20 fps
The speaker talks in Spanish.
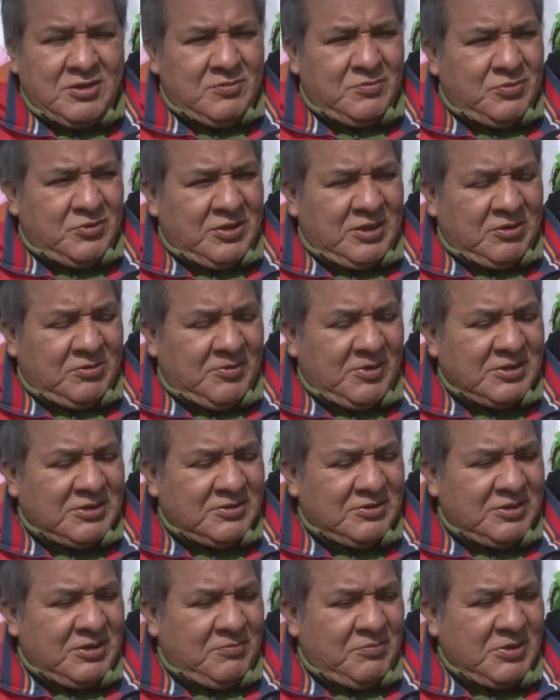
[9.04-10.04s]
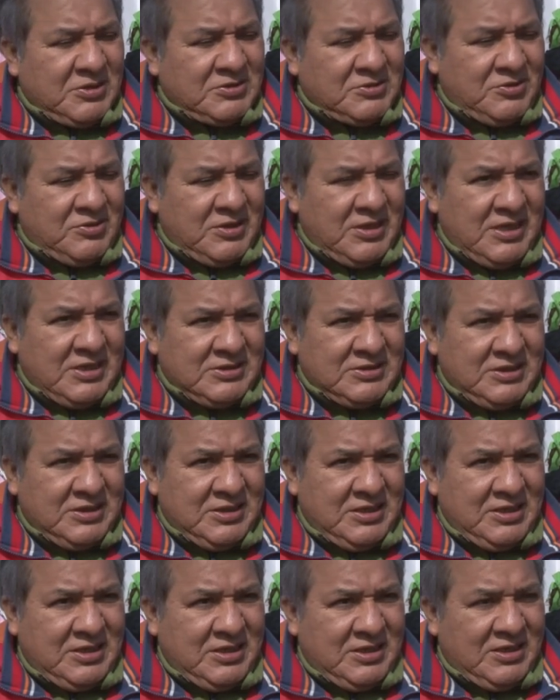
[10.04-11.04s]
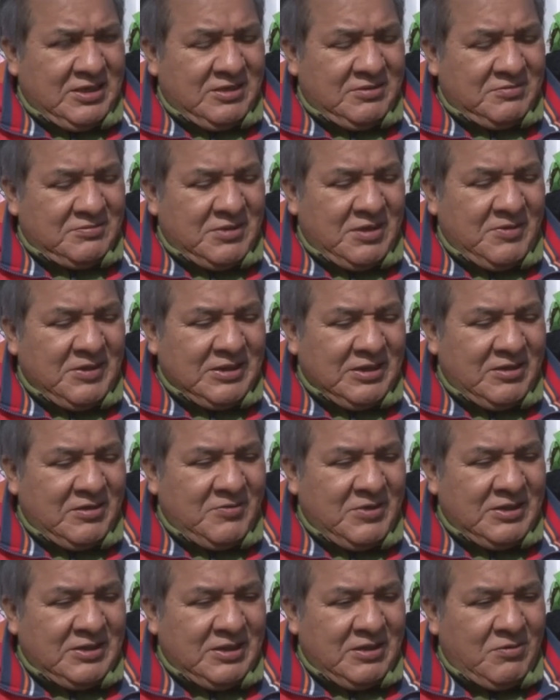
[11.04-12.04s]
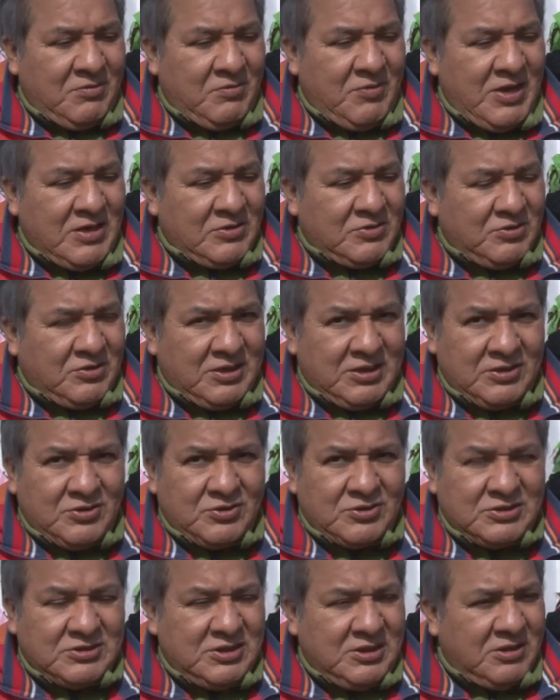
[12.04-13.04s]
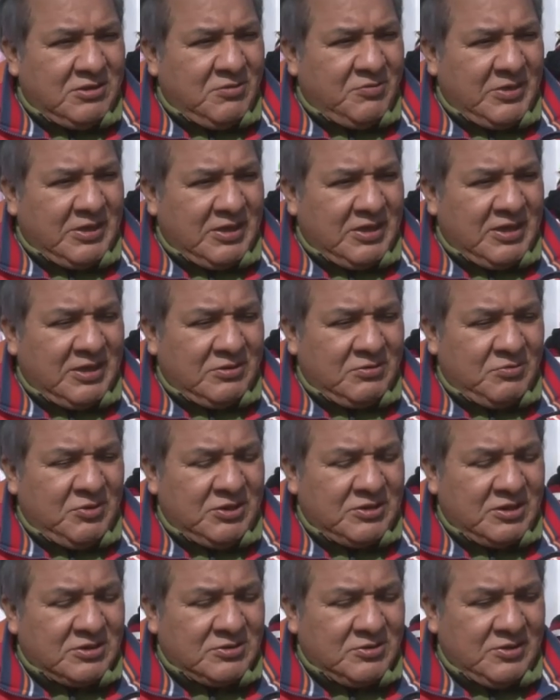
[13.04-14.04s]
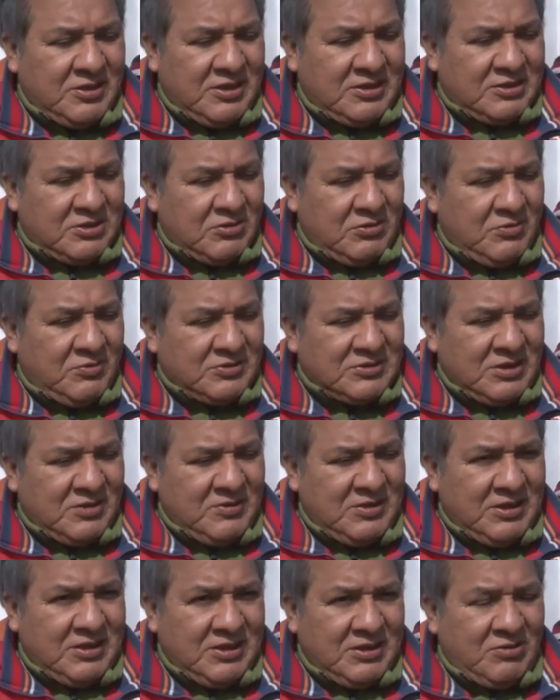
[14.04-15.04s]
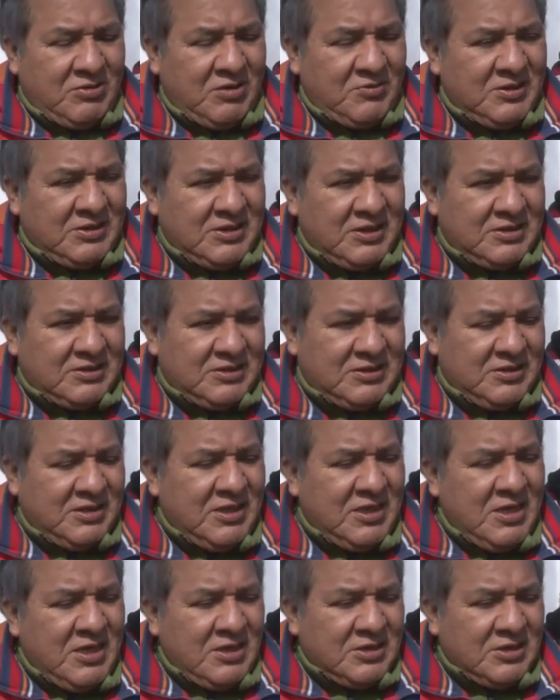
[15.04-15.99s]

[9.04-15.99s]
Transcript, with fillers: por la aglomeración de personas. Eh, lamentablemente el banco quedó chico para nuestra ciudad, como vos sabés que los habitantes,